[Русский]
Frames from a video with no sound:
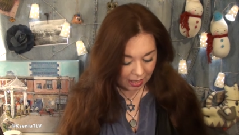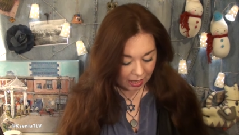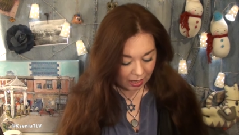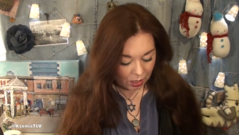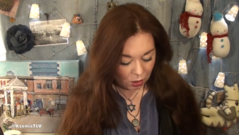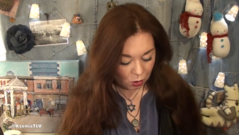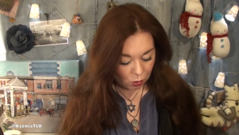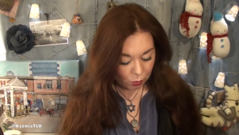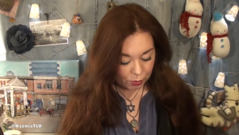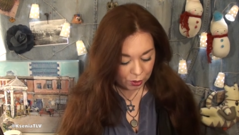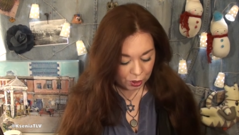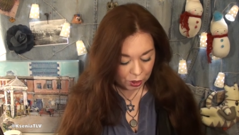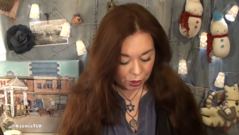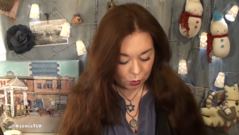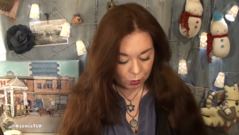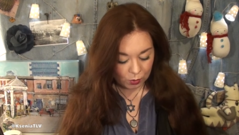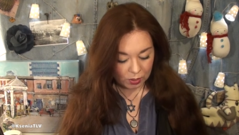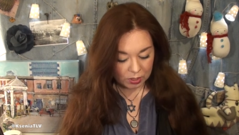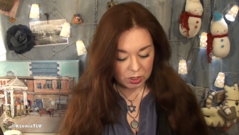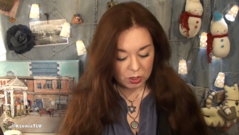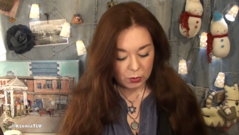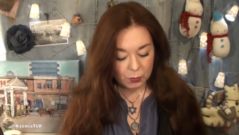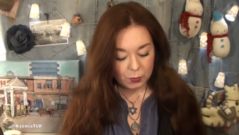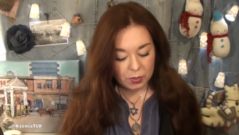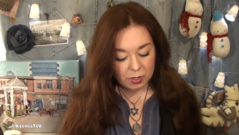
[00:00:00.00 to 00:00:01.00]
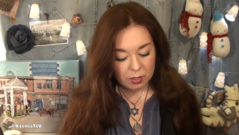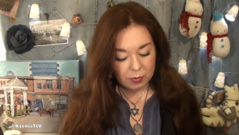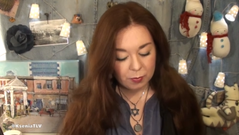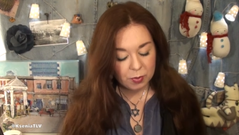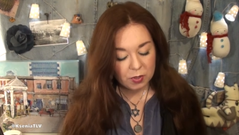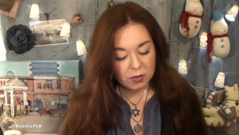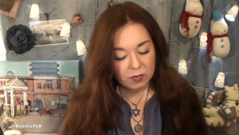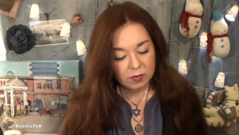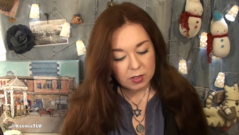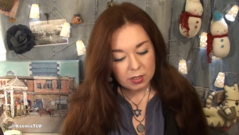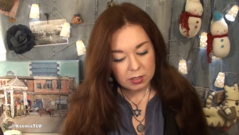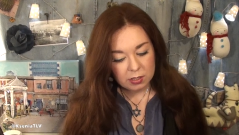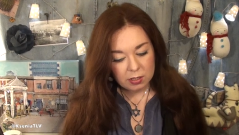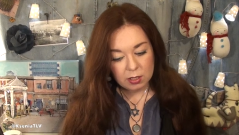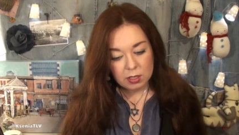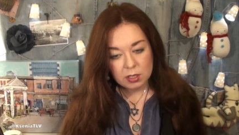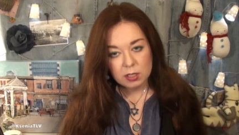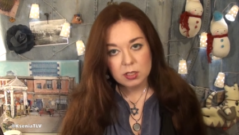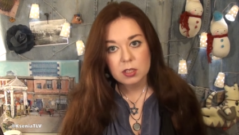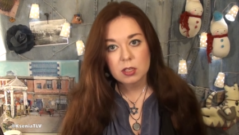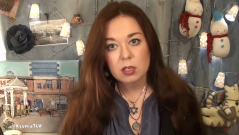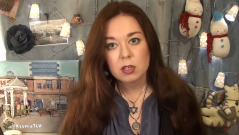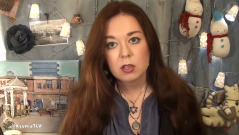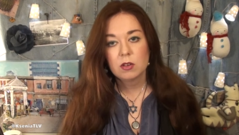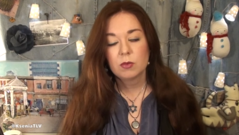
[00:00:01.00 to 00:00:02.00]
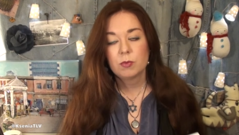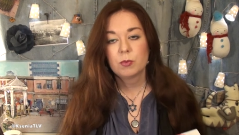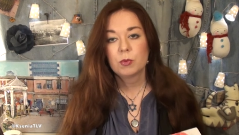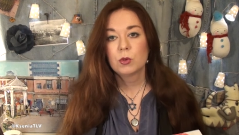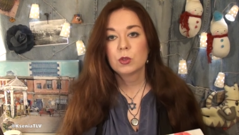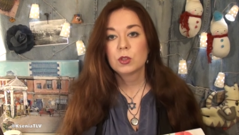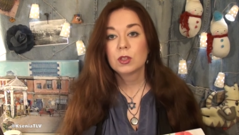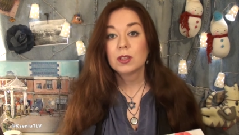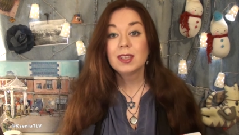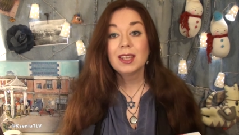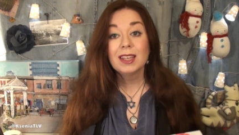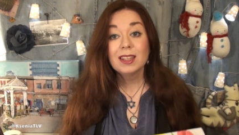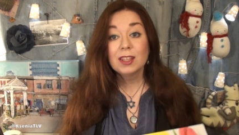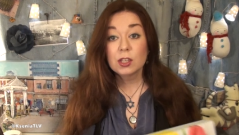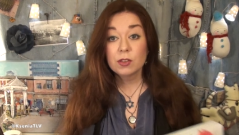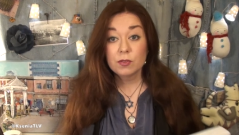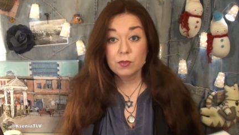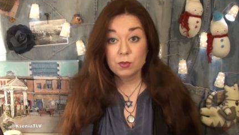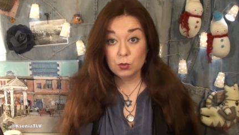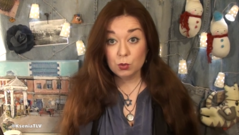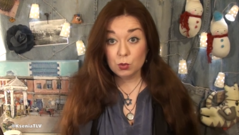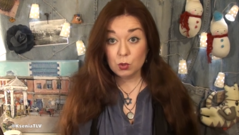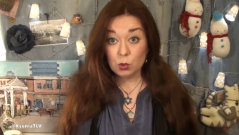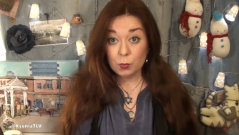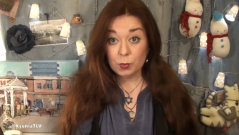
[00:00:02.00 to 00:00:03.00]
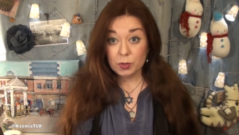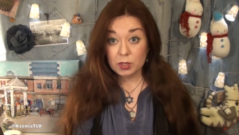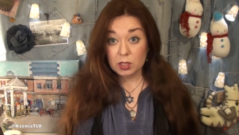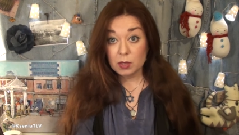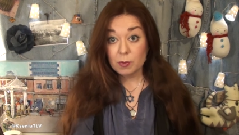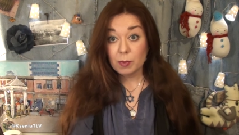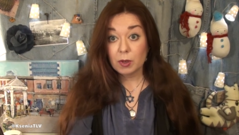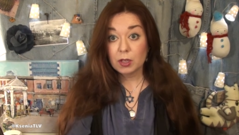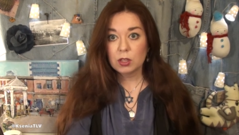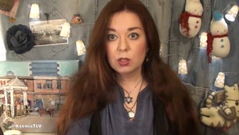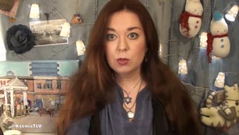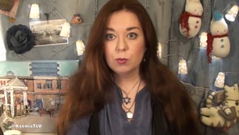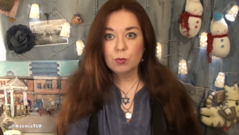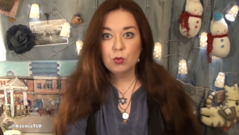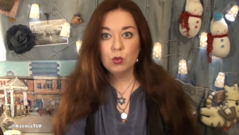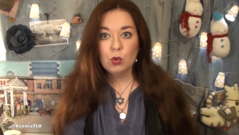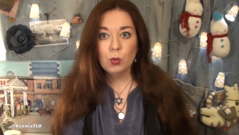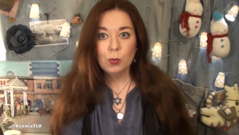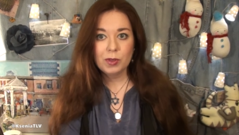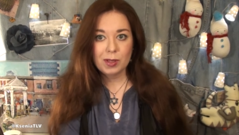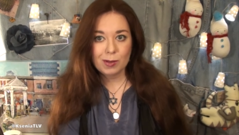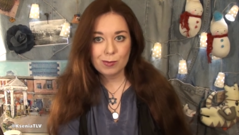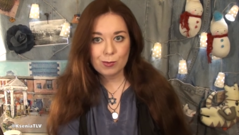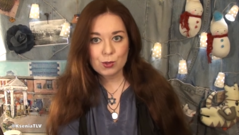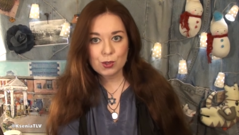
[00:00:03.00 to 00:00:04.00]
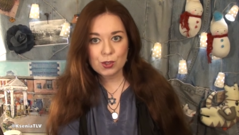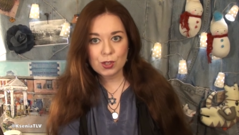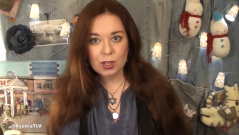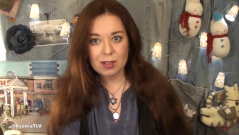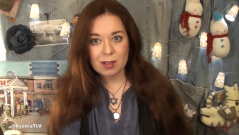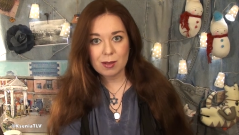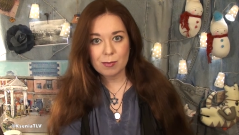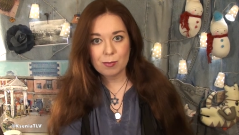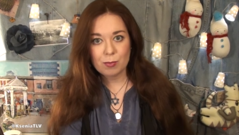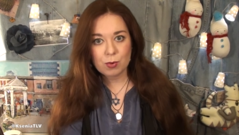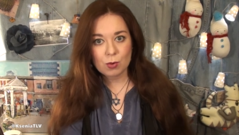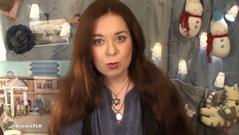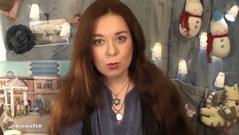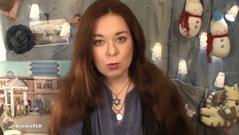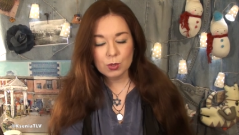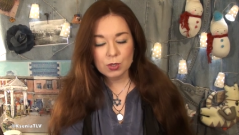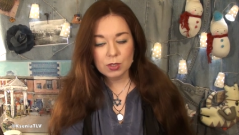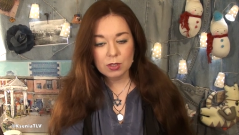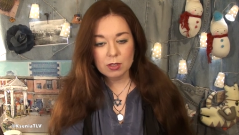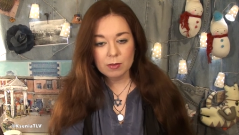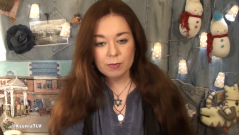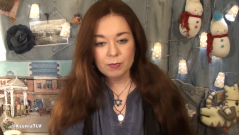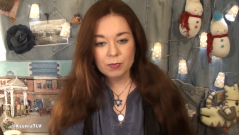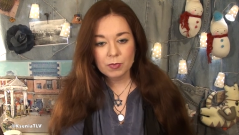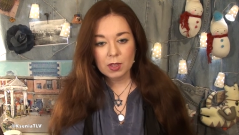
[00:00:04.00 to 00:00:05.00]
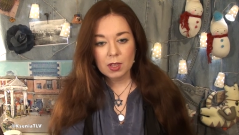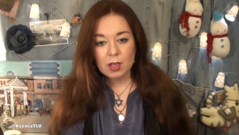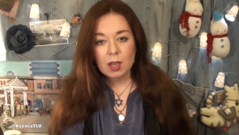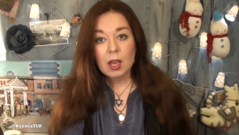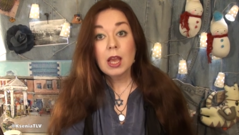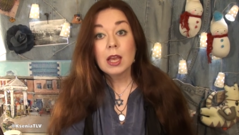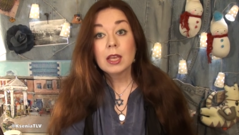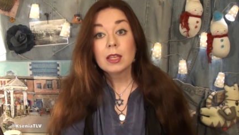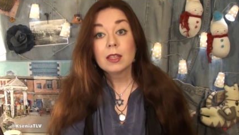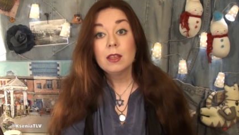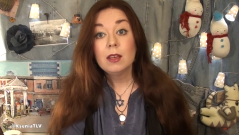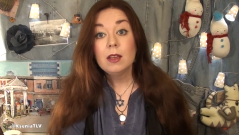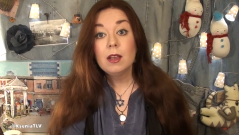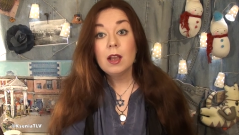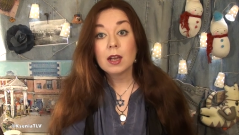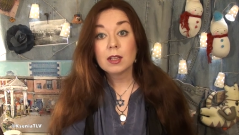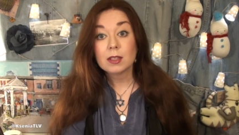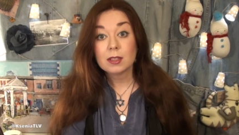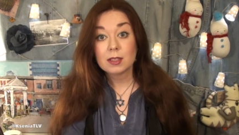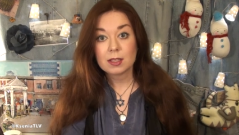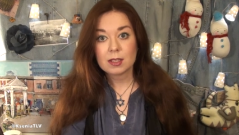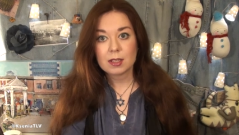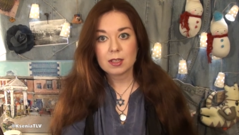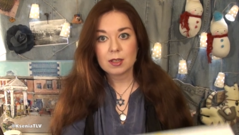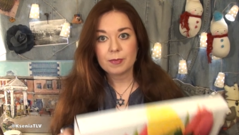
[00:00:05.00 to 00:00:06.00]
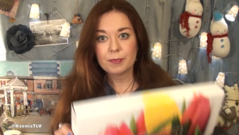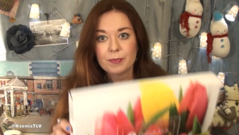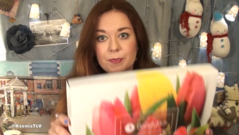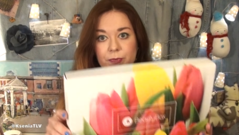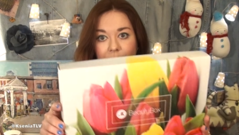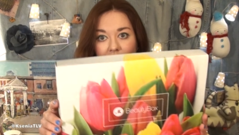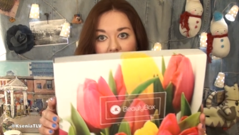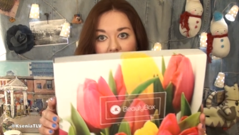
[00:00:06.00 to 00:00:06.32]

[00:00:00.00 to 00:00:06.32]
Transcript: Коробочки у нас теперь превратились просто... Ядра всю ее поднимать не буду, потому что она просто гигантская.